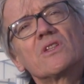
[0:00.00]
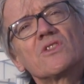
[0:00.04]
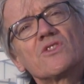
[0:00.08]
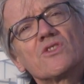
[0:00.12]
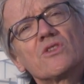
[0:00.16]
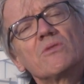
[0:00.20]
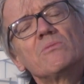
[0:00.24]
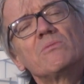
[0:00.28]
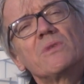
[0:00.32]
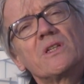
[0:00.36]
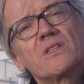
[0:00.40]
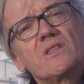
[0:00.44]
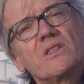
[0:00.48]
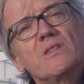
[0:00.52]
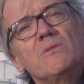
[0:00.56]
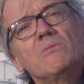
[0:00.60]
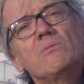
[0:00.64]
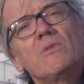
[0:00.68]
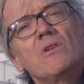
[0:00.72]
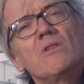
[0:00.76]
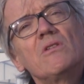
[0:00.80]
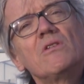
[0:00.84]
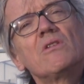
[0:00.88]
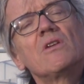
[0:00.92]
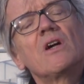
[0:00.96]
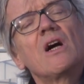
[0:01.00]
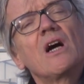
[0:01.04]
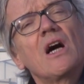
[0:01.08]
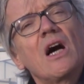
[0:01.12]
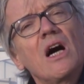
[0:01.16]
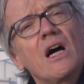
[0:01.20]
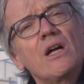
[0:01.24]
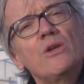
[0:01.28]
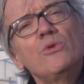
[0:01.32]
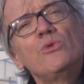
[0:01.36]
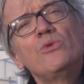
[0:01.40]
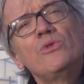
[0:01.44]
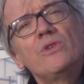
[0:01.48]
dans un bâtiment
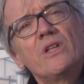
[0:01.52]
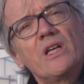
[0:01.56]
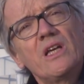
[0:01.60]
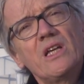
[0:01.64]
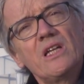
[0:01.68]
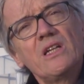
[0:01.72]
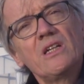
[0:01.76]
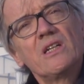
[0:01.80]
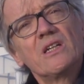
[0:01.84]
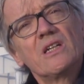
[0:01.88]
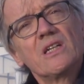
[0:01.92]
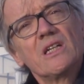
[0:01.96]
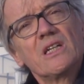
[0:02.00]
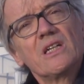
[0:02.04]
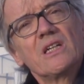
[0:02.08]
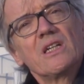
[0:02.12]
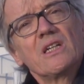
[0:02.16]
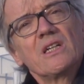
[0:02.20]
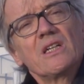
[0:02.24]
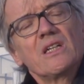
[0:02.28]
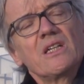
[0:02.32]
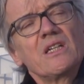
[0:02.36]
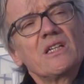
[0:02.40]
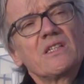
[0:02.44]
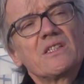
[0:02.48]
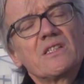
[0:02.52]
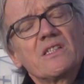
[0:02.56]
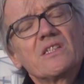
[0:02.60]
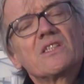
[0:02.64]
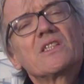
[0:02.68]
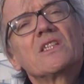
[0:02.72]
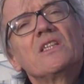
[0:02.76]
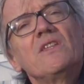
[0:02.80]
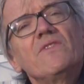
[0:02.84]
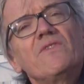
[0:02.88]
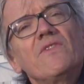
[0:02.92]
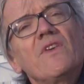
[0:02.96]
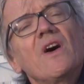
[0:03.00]
à Lunel et c'est ce
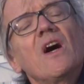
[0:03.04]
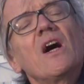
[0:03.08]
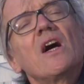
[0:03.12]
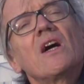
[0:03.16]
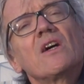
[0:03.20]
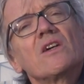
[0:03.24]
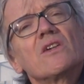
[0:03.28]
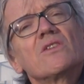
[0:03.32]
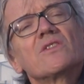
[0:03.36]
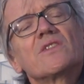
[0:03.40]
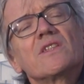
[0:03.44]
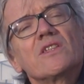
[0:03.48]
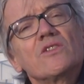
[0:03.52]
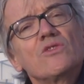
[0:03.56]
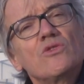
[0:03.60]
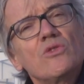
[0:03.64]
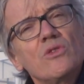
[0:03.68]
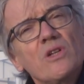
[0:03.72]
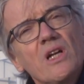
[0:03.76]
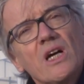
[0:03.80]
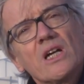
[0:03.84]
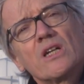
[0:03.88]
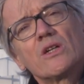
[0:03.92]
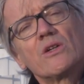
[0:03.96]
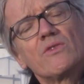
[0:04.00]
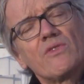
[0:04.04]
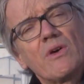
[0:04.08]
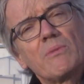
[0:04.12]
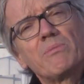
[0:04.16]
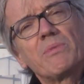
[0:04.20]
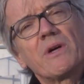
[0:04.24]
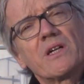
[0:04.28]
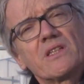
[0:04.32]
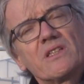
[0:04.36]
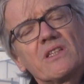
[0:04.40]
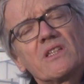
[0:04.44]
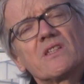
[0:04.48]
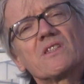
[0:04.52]
euh, de là que va
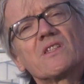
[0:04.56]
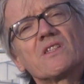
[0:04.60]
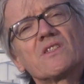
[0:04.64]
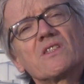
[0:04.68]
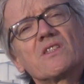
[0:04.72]
partir sa